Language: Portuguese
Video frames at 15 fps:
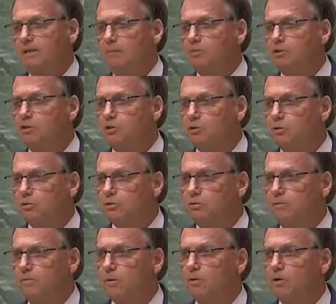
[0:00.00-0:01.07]
Temos
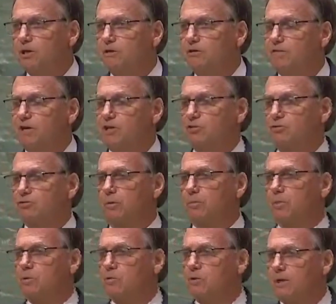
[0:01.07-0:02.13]
tudo o que o investidor
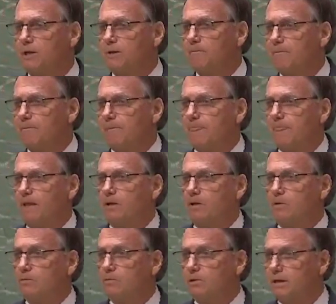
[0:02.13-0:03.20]
procura:
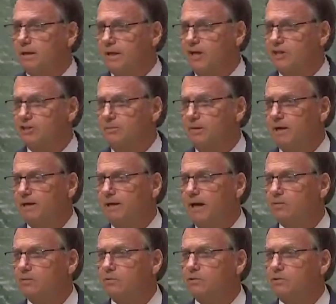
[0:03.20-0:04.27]
um grande
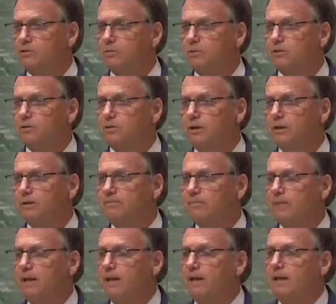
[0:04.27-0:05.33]
mercado consumidor,
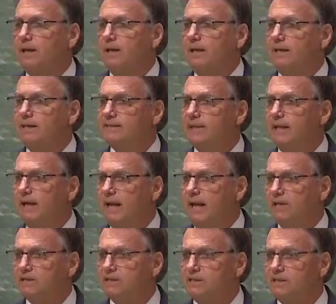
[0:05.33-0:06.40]

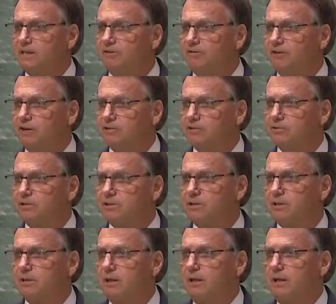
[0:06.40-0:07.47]
excelentes
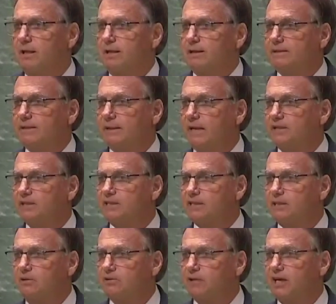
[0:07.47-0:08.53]
serviços
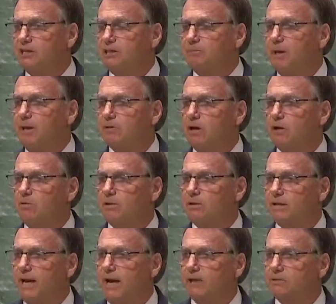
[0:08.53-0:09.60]
tradição de respeito a
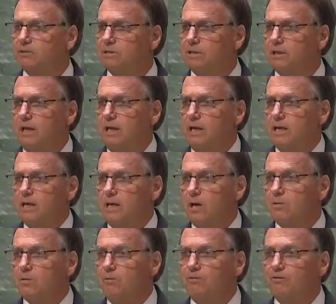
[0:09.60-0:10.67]
contratos
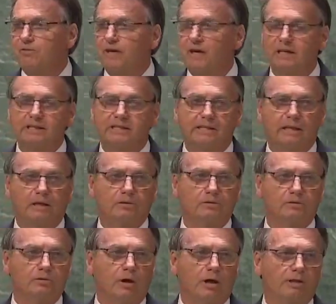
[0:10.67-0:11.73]
e confiança
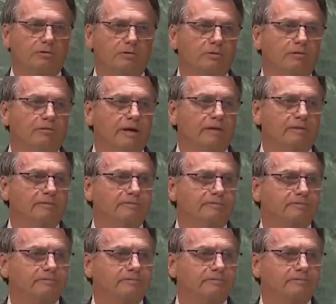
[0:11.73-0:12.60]
no nosso governo.